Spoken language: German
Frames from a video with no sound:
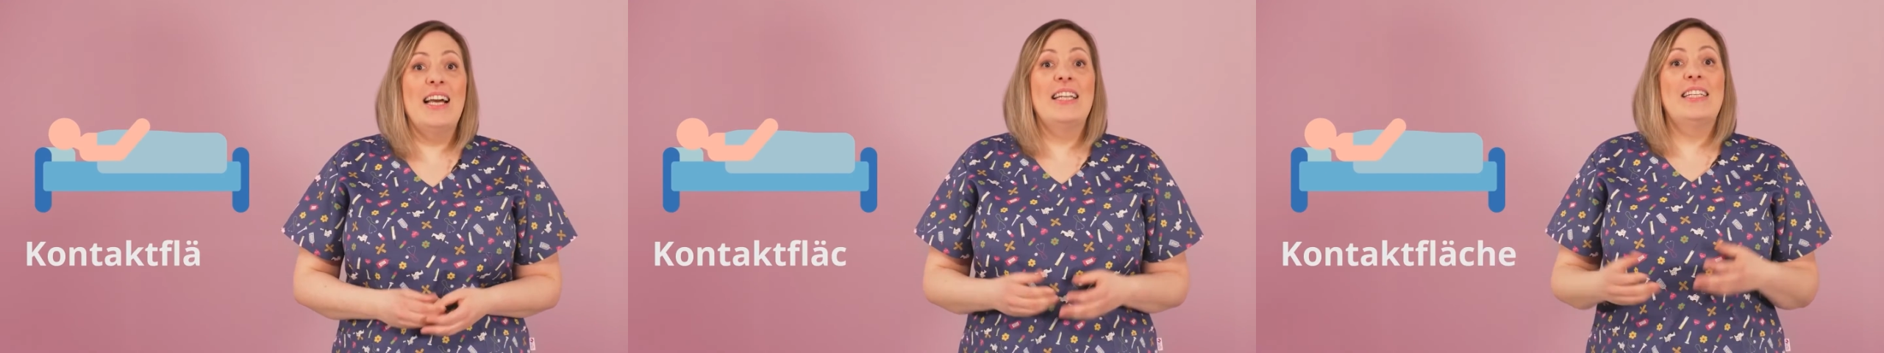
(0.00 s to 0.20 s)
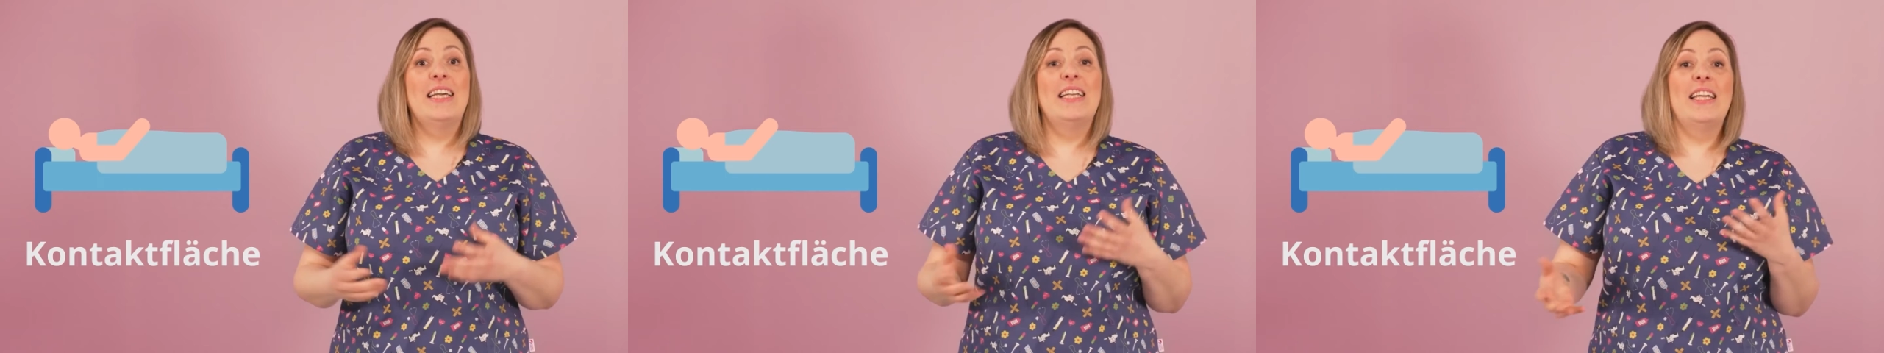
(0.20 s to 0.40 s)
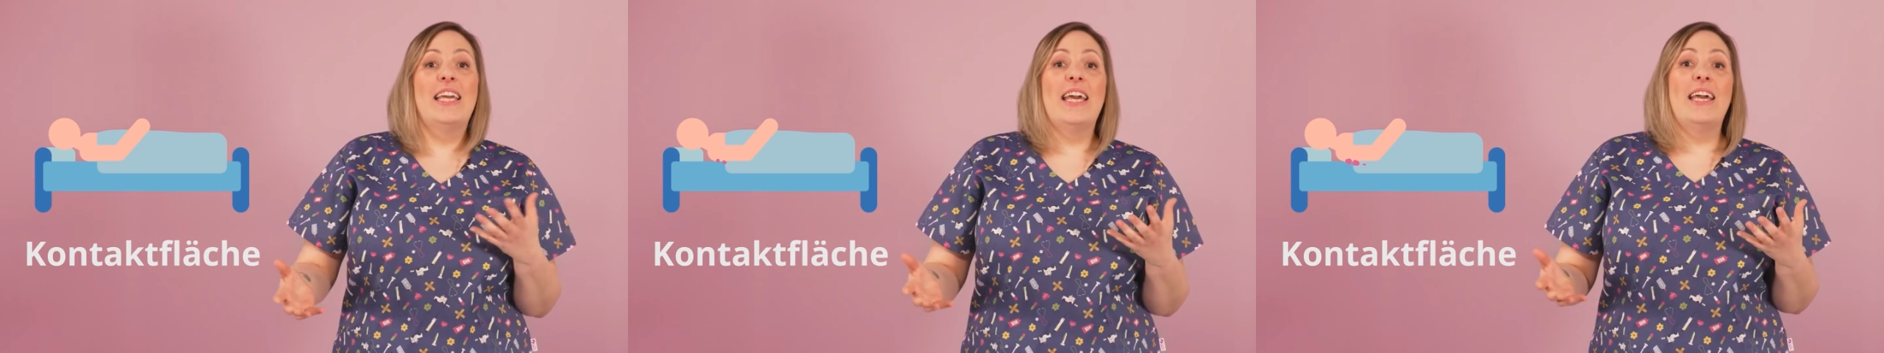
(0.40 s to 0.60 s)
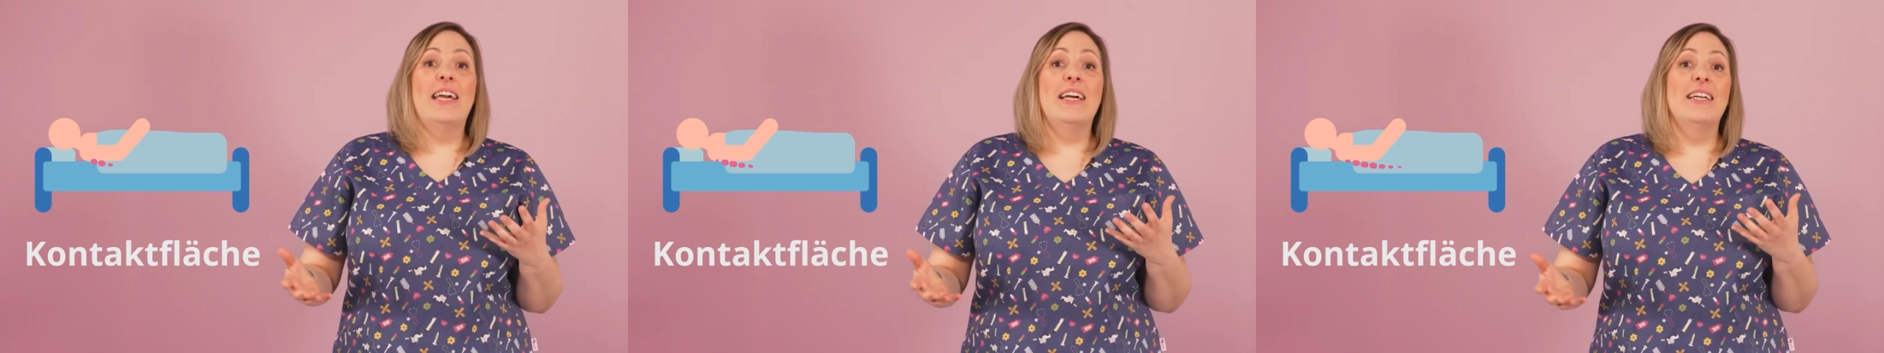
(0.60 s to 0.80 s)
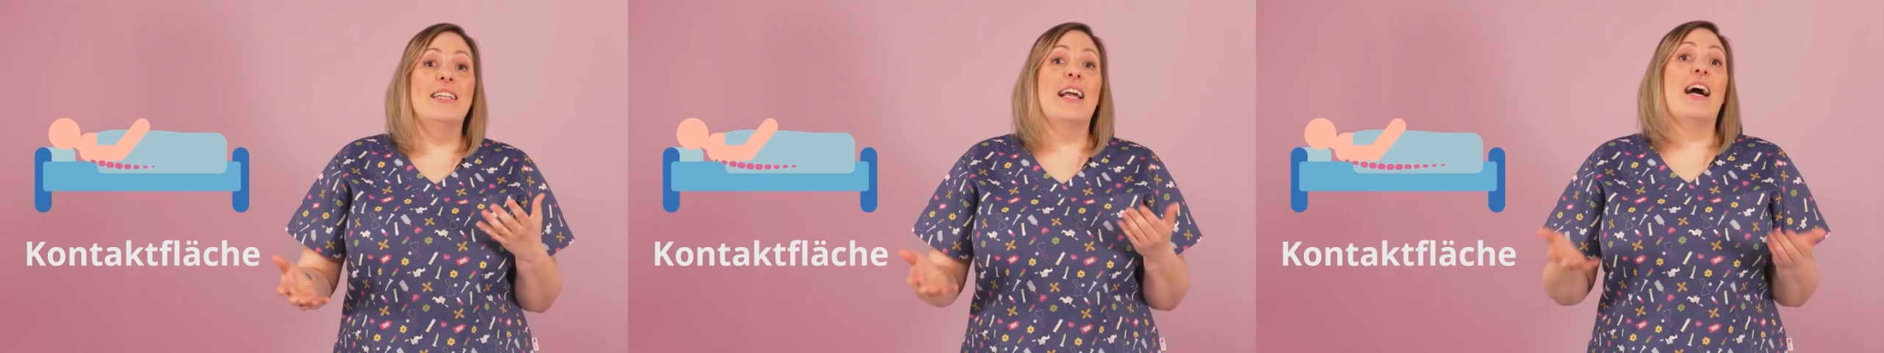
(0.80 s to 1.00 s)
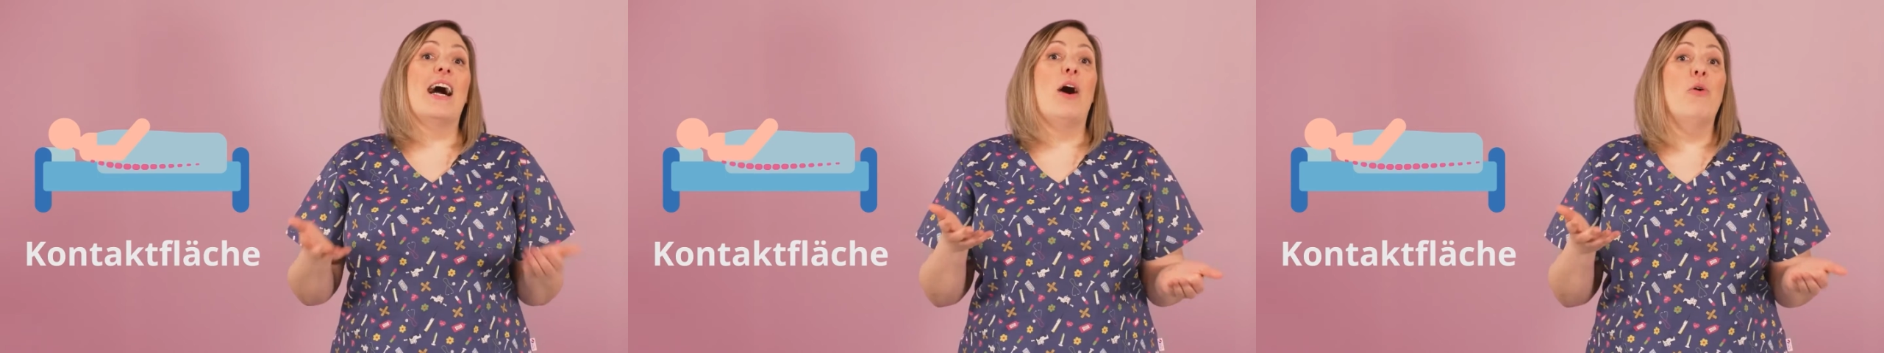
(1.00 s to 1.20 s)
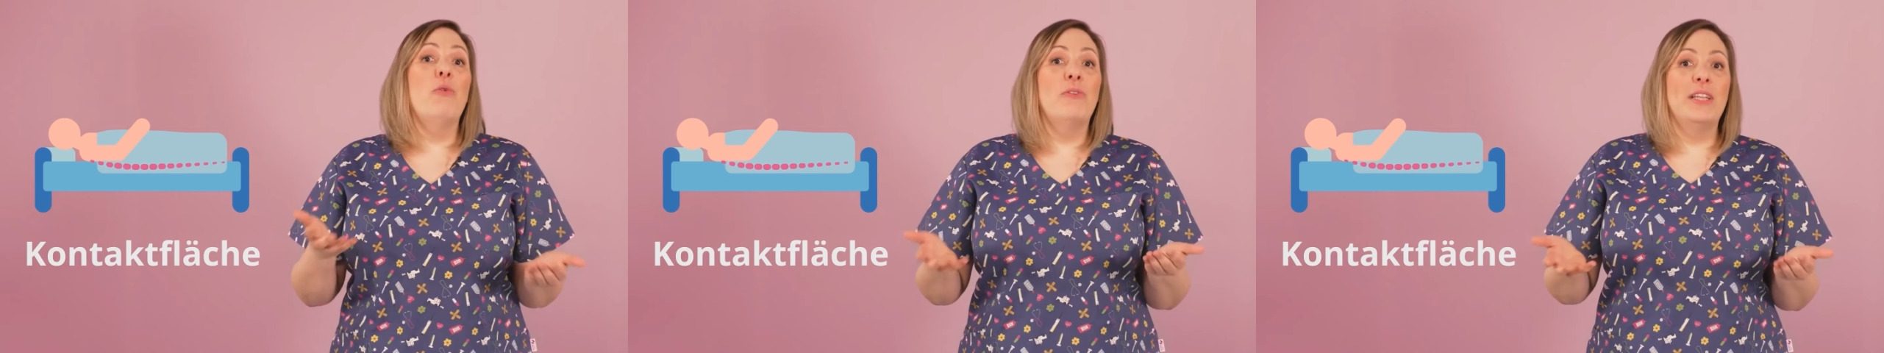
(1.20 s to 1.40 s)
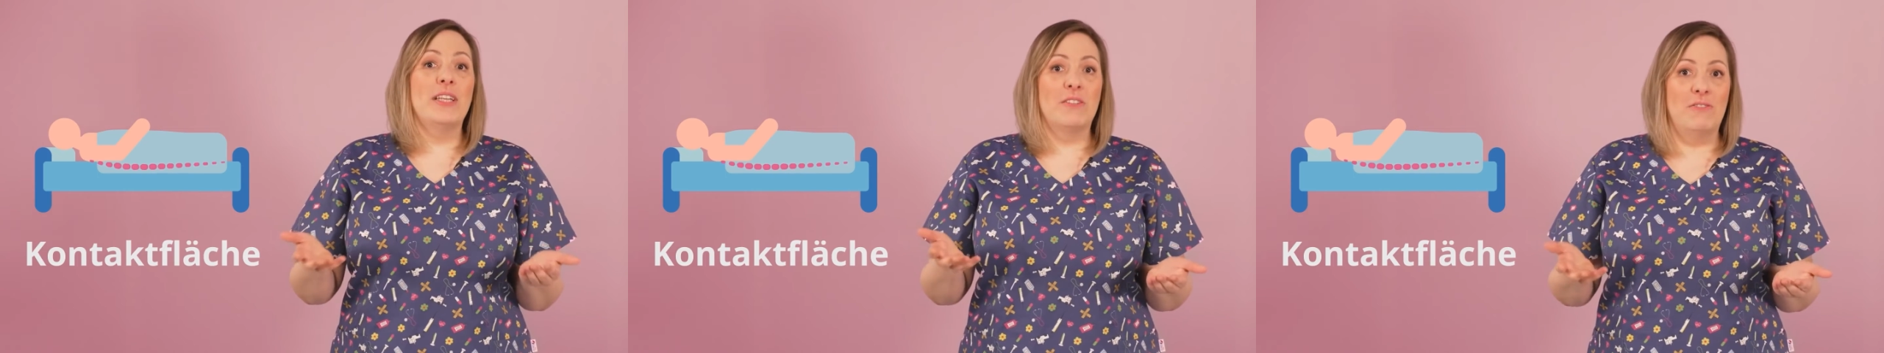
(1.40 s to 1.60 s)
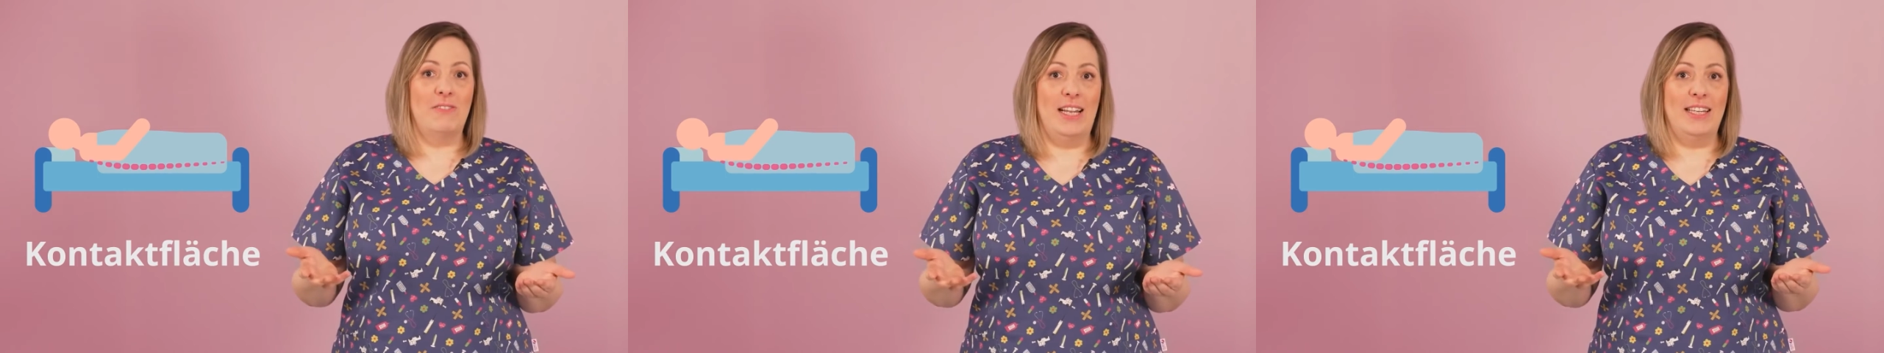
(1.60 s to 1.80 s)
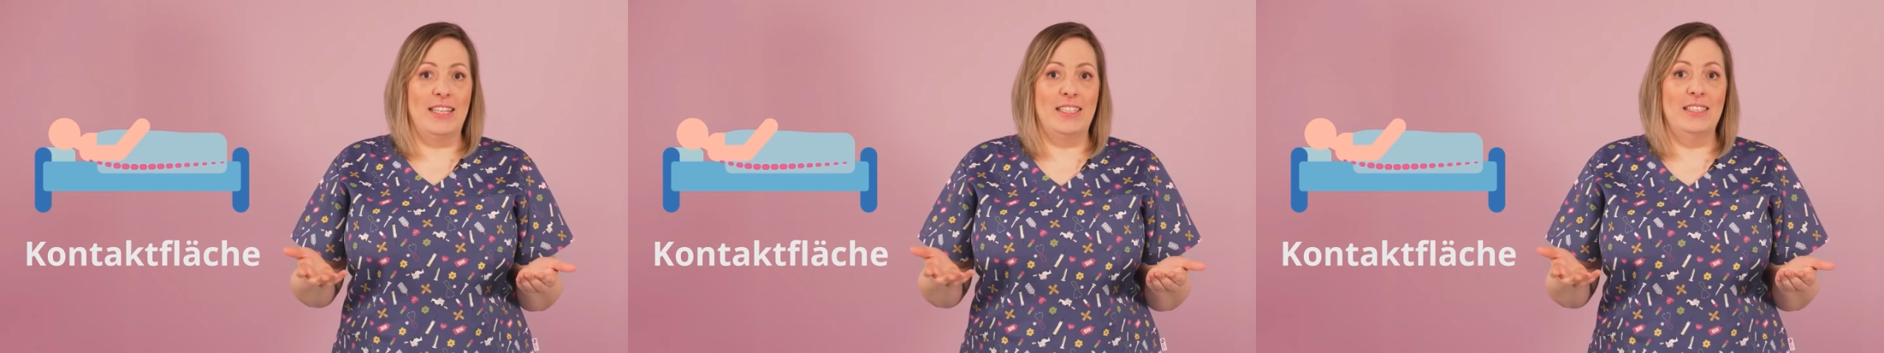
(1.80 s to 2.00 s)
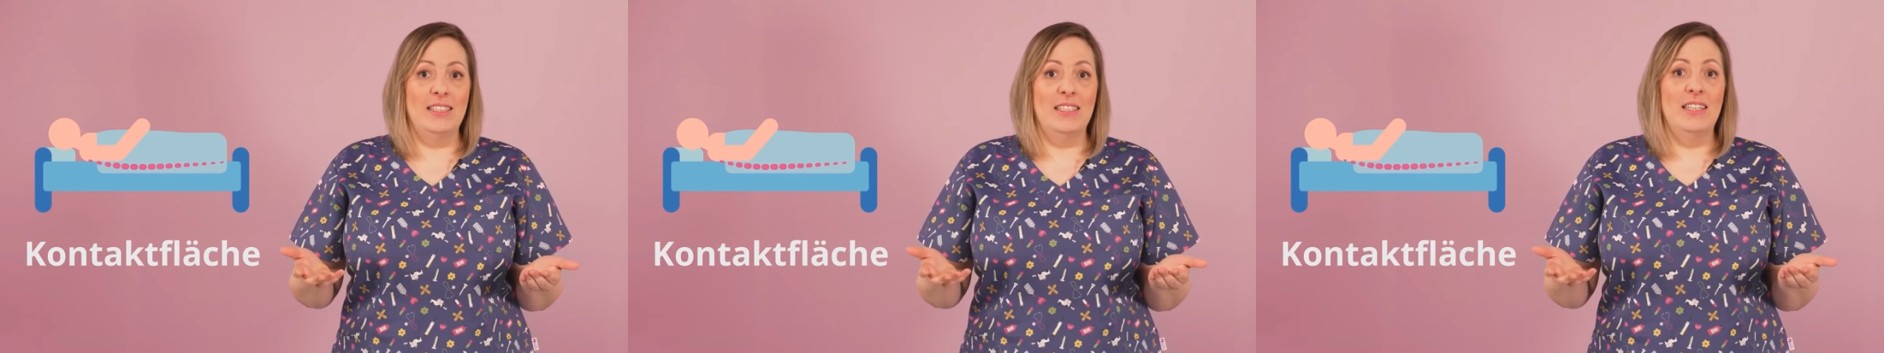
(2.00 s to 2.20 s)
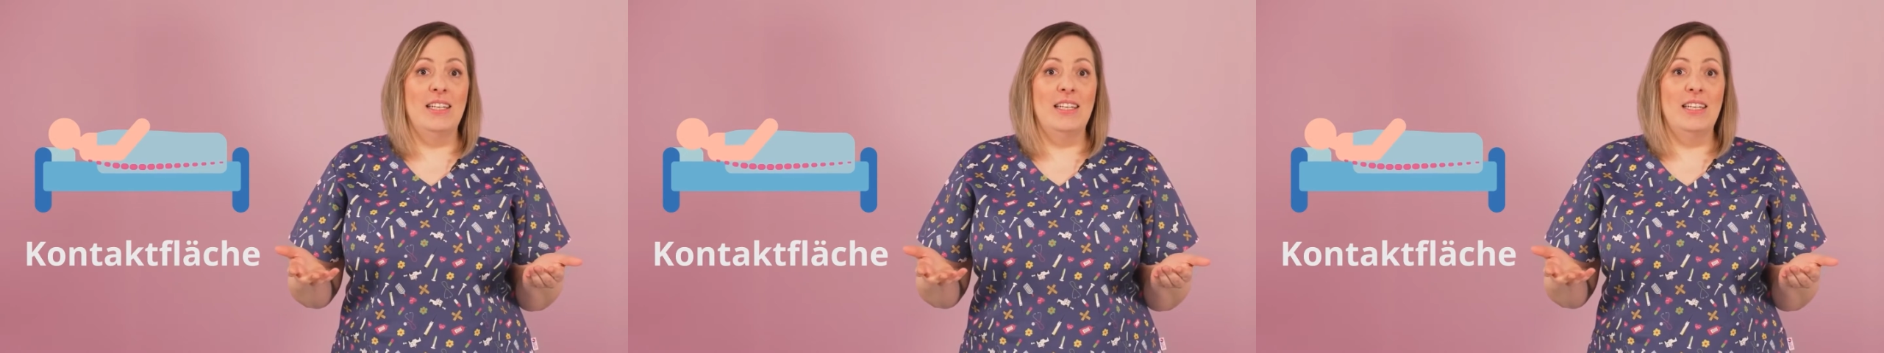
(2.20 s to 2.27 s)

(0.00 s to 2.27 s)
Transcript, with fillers: Denn je nach Aufliegefläche